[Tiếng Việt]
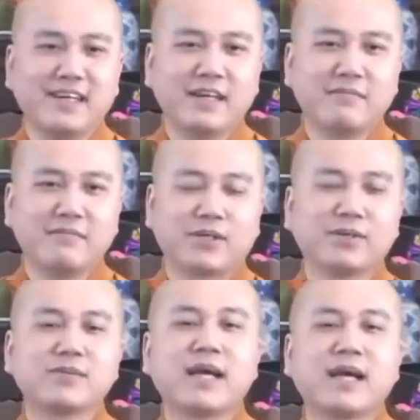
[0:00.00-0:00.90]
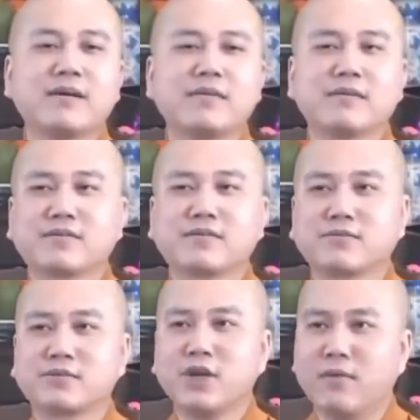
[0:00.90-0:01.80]
mà chúng ta
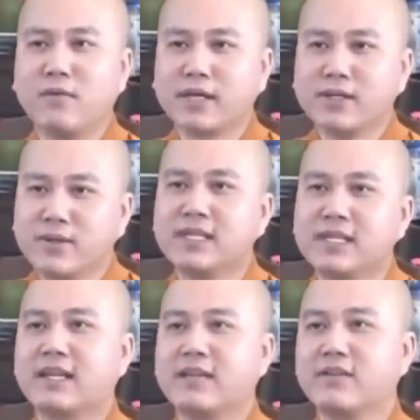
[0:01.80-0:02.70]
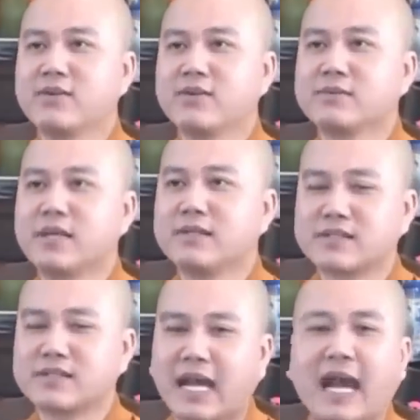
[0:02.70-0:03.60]
do một cái duyên lành nào đó chúng ta được
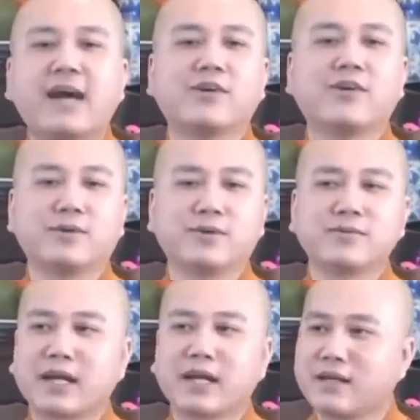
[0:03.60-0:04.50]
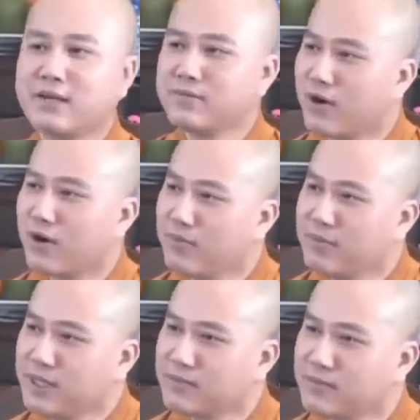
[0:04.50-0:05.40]
xả rồi mà chúng ta không có
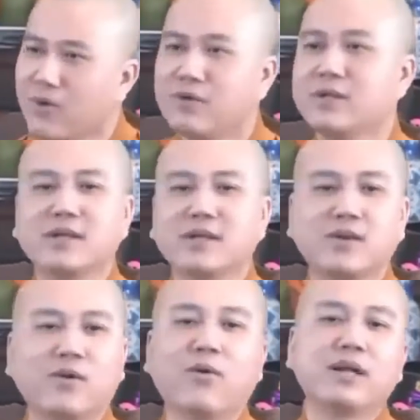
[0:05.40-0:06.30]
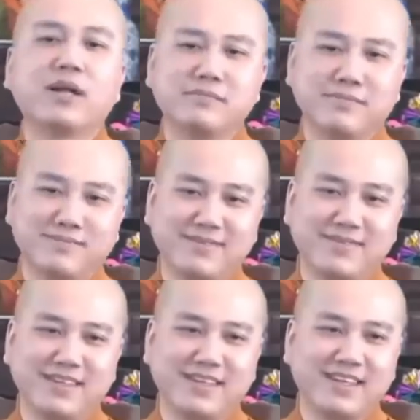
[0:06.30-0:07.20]
biết buông nữa thì uổng lắm
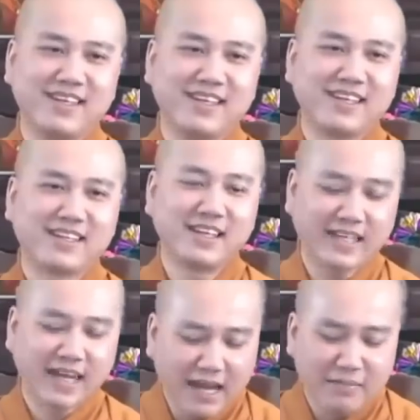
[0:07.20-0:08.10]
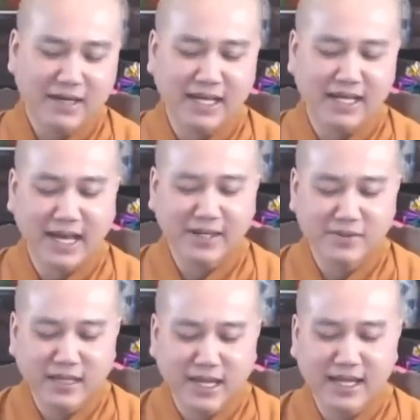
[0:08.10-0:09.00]
cho nên cái mà ngài dạy
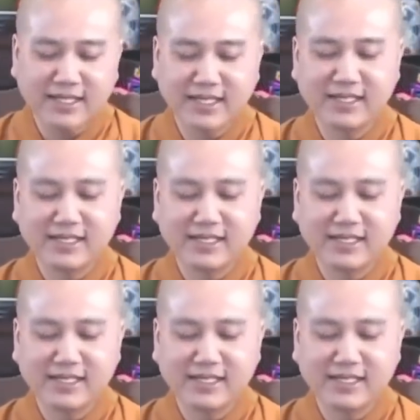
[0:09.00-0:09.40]
chúng ta là gì